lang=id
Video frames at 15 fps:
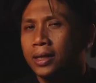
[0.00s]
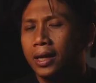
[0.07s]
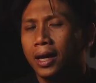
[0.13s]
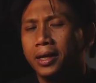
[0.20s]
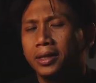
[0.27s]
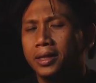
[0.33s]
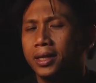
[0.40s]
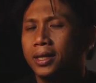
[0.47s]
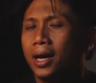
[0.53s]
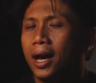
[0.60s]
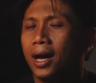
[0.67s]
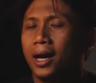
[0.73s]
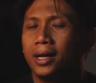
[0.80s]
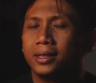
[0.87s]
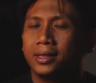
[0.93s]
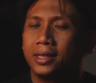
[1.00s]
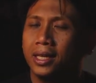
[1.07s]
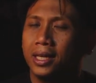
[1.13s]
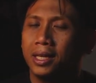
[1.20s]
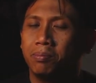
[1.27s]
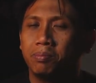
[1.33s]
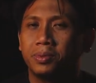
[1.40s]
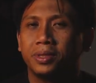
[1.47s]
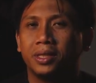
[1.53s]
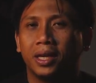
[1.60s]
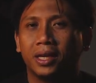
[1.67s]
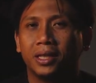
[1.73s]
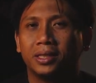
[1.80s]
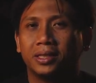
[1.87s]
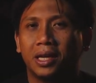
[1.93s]
Ada tiga tips
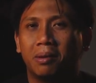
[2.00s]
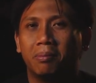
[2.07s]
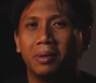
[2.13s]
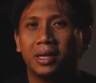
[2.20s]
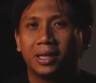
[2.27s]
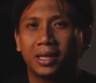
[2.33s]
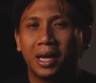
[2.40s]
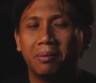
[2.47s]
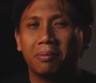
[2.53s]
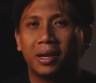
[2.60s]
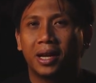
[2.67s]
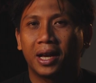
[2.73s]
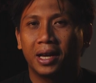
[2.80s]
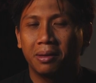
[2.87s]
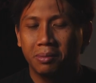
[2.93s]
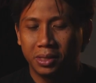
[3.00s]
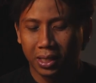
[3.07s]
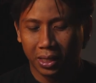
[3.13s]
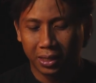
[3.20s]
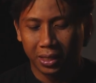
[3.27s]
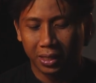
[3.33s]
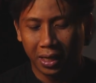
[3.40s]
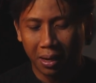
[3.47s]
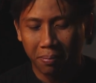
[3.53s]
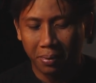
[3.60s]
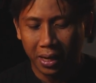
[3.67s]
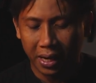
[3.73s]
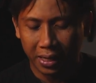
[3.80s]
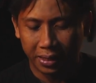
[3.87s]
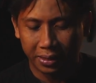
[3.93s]
yang ingin saya berikan, barangkali bisa kita
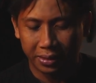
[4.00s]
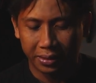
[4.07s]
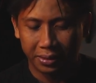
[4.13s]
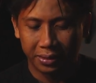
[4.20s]
terapkan.